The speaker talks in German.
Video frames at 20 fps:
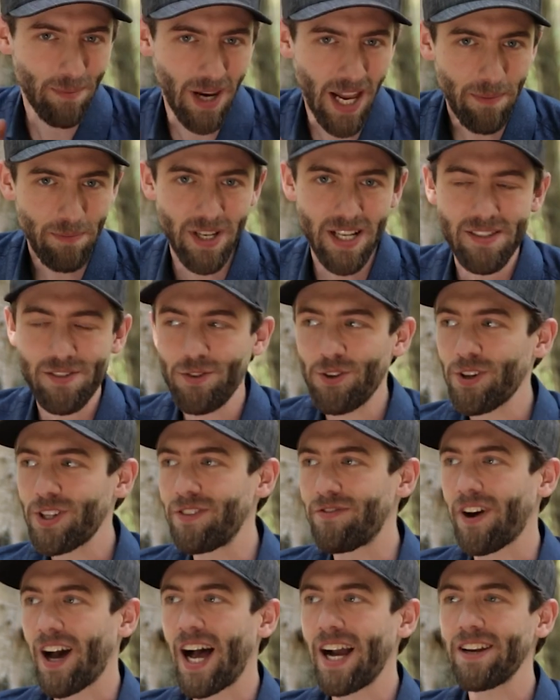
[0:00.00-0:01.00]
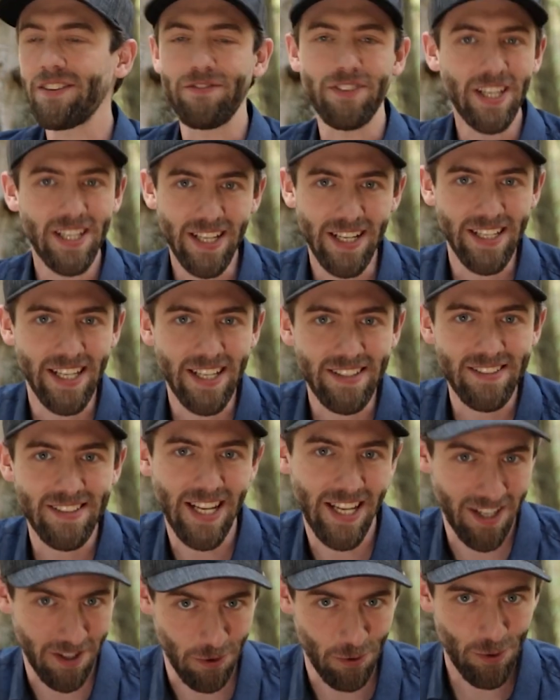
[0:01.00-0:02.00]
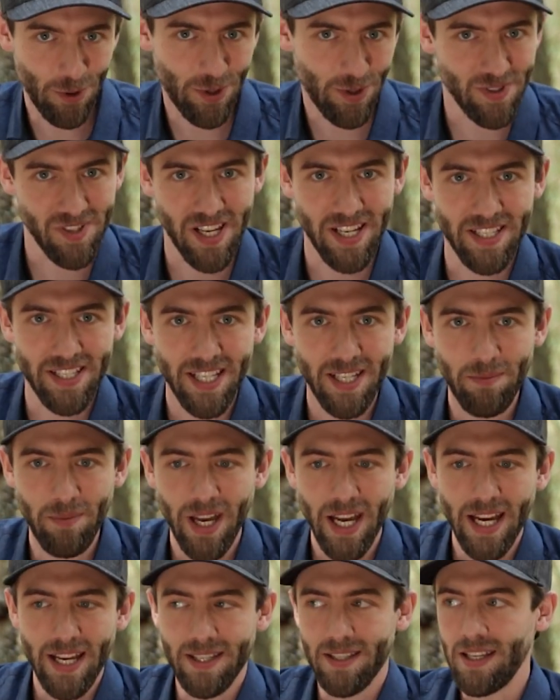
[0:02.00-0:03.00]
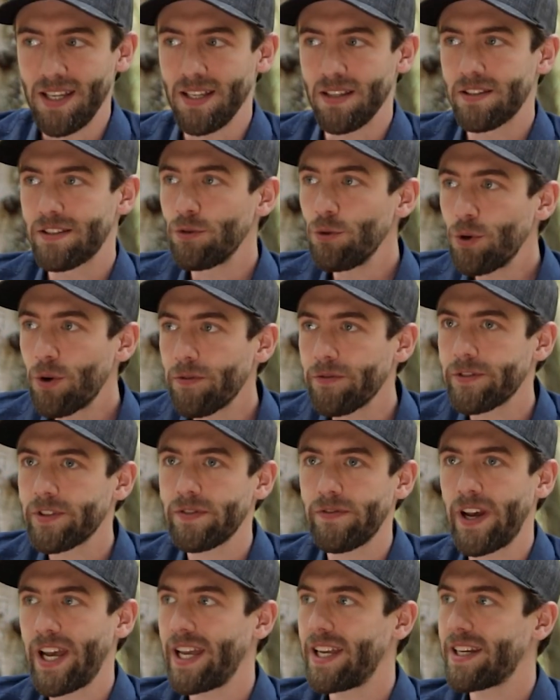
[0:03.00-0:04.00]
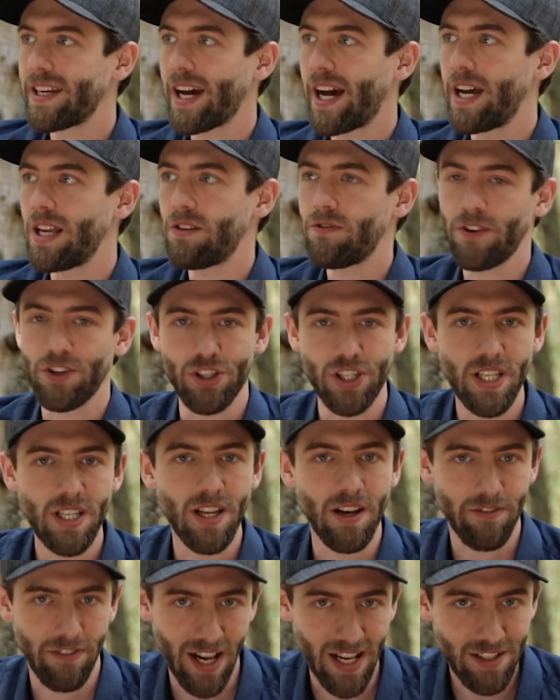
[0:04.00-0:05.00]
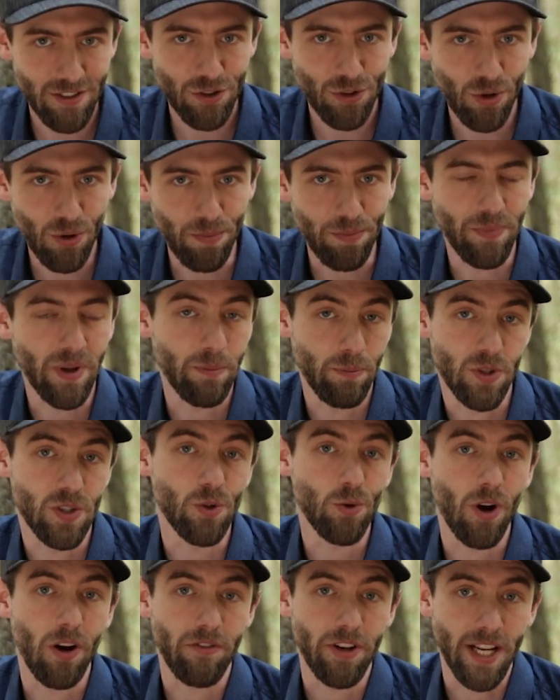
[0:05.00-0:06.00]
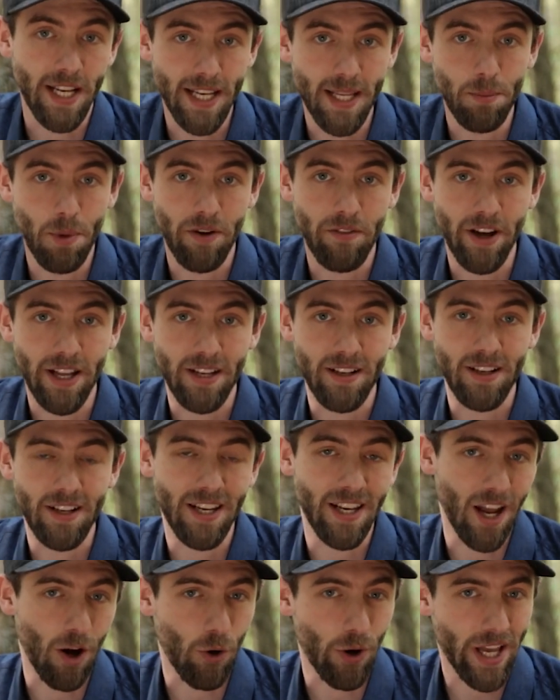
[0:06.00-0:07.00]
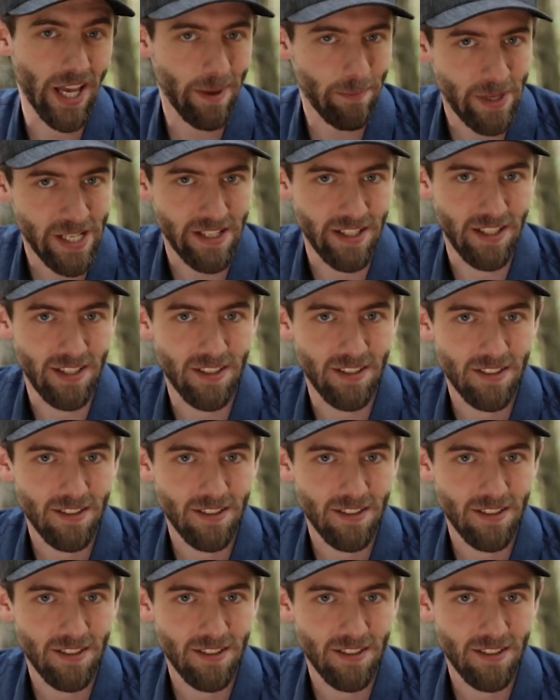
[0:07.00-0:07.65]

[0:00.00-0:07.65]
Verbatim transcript: Bleibt also noch die Frage, wie denn jetzt der Herr Huth und sein Team die Zukunftsfähigkeit verschiedener Waldtypen in Bezug auf den Klimawandel genau ermitteln.